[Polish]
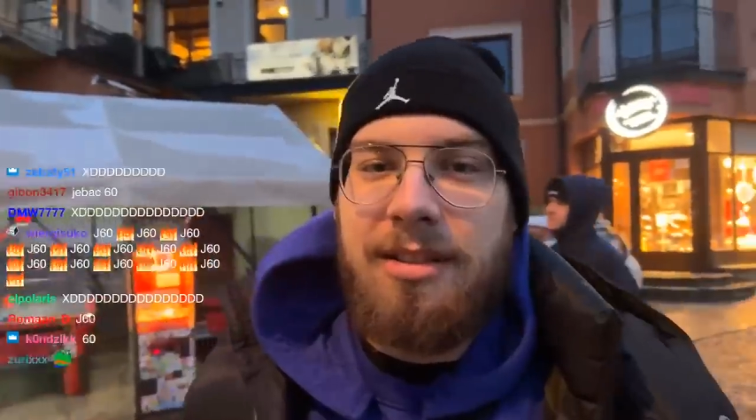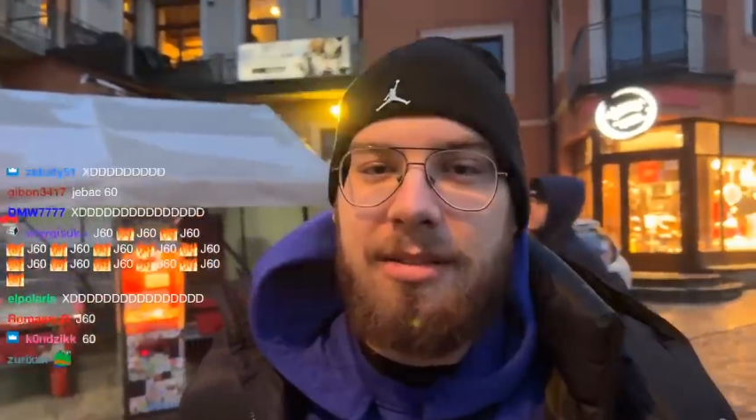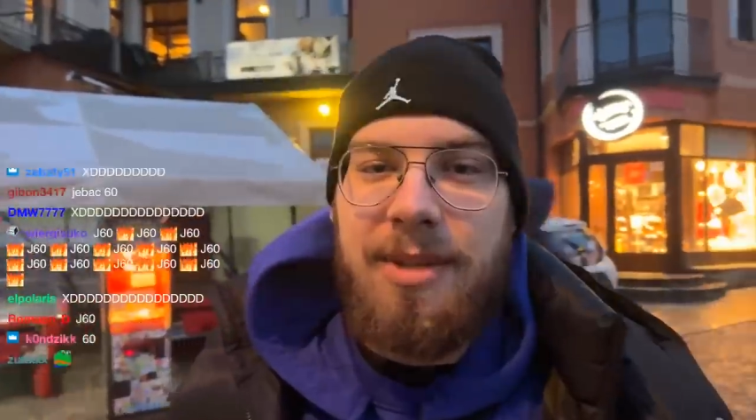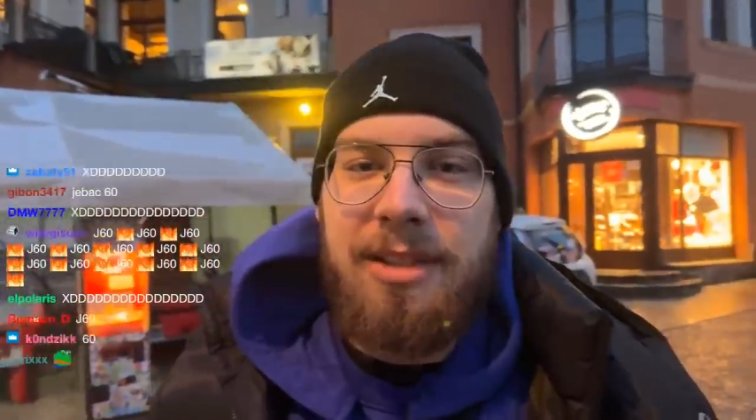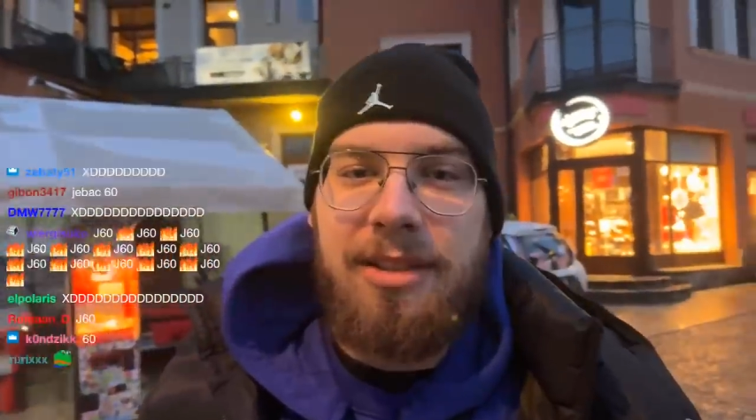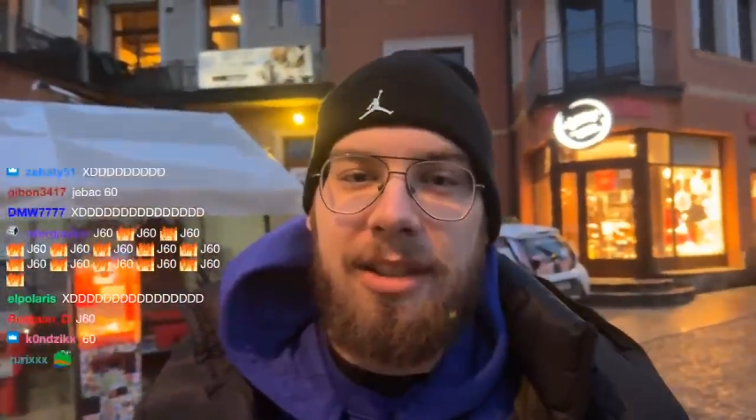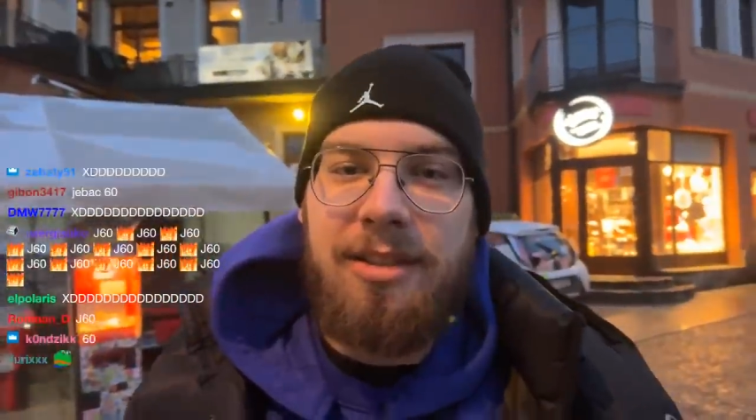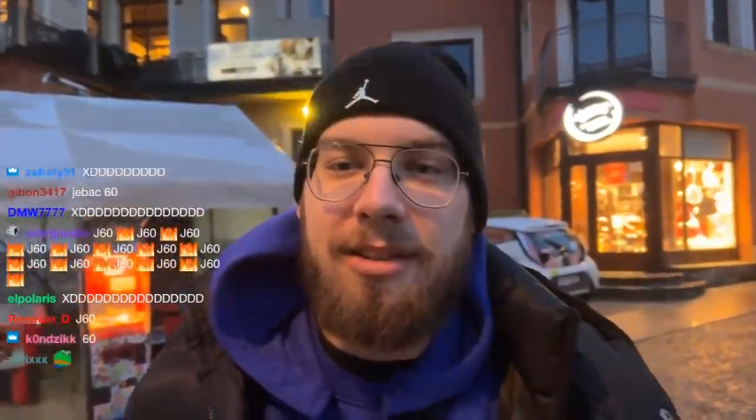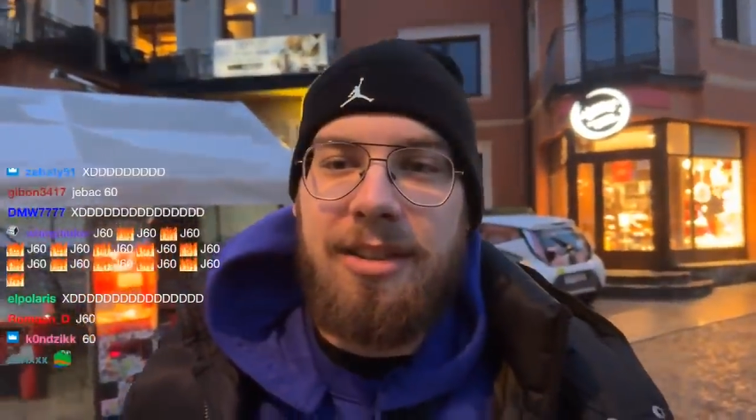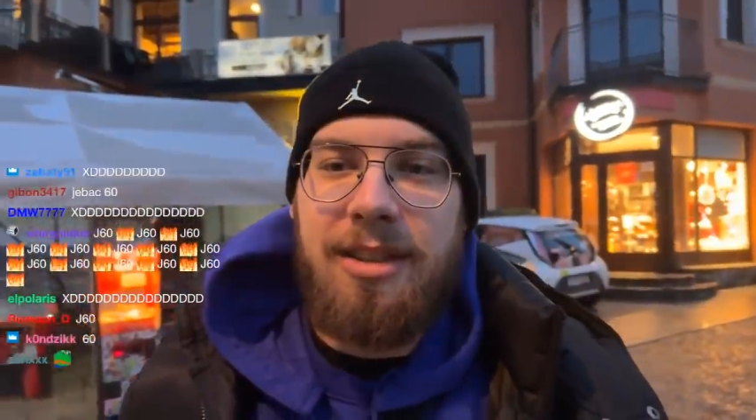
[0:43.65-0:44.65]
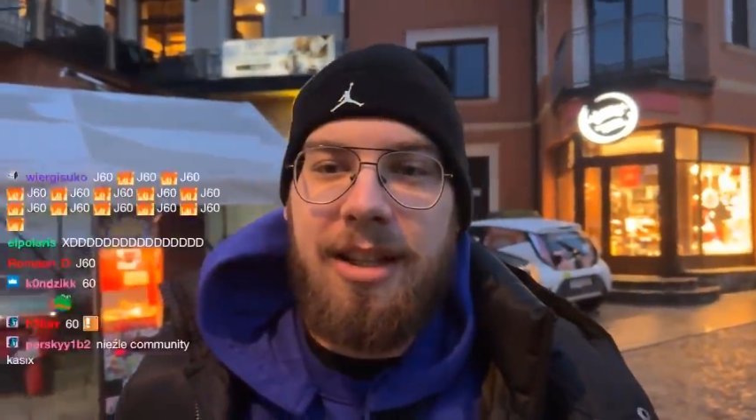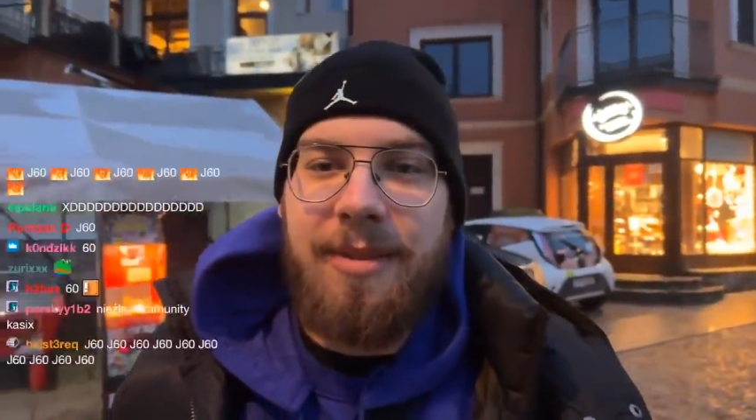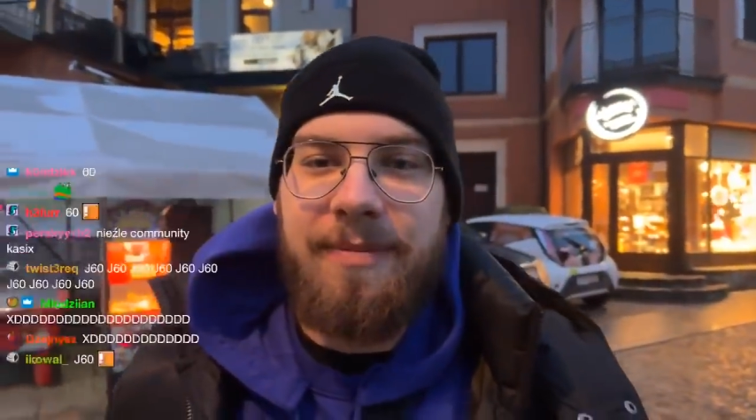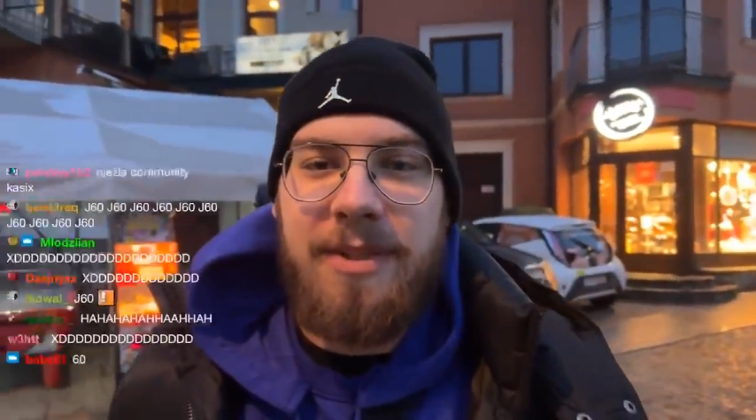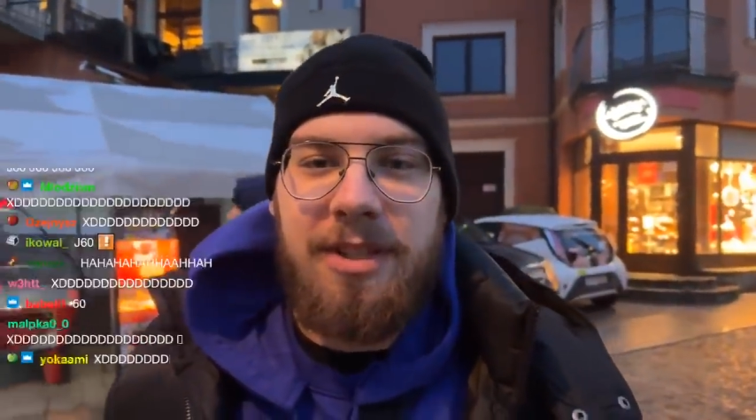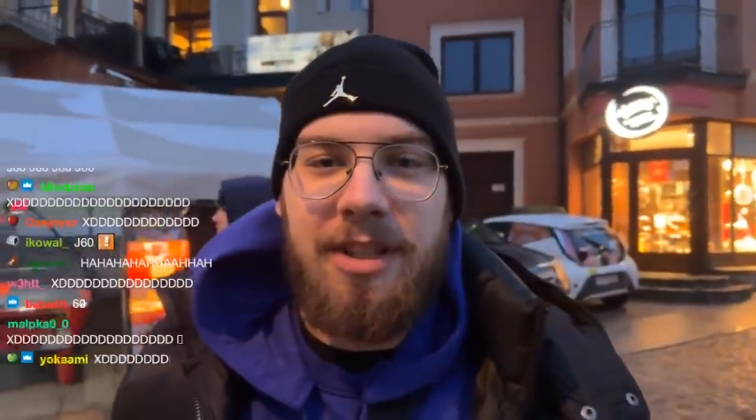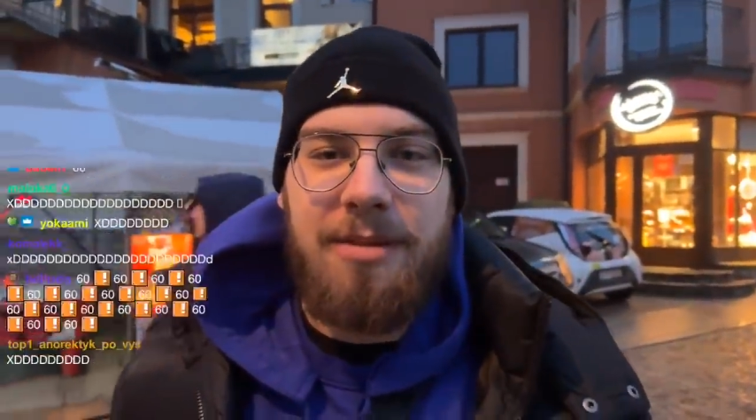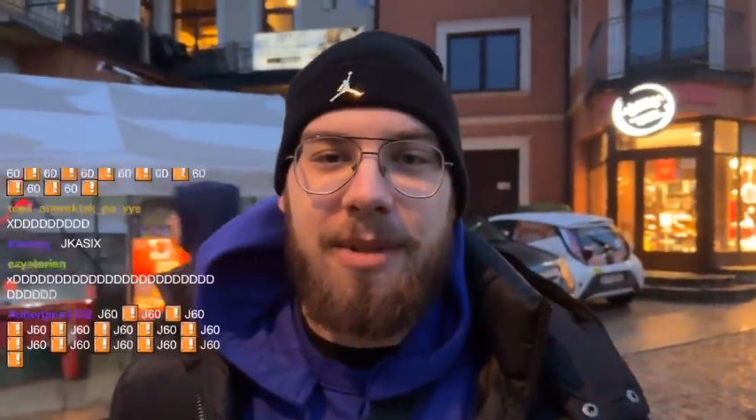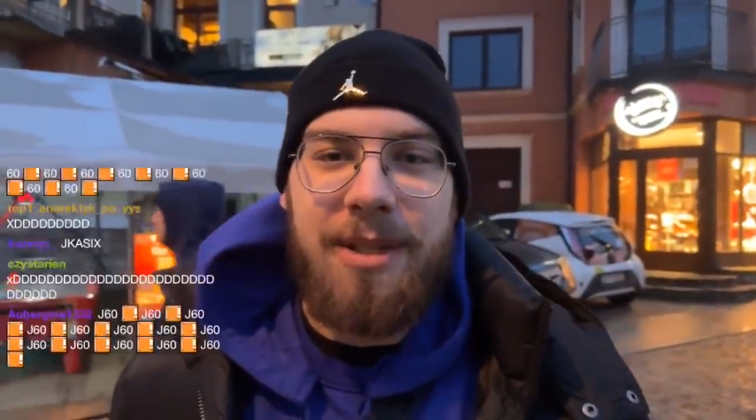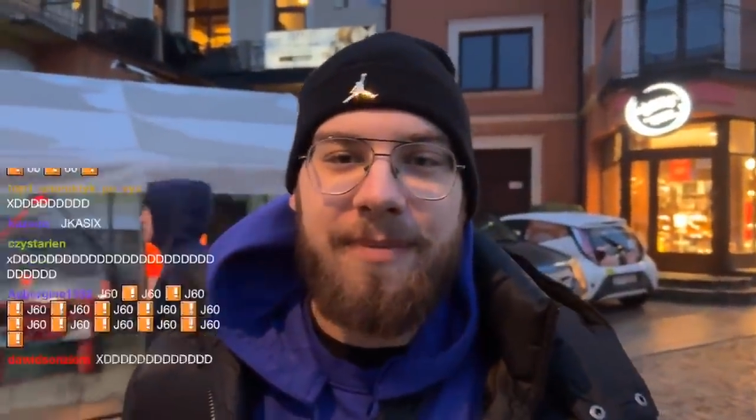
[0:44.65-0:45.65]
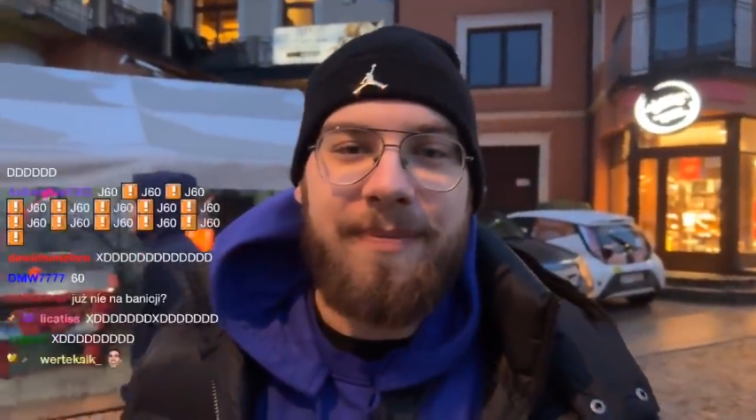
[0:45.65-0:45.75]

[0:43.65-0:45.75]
na komendzie i to tyle. Dzień dobry.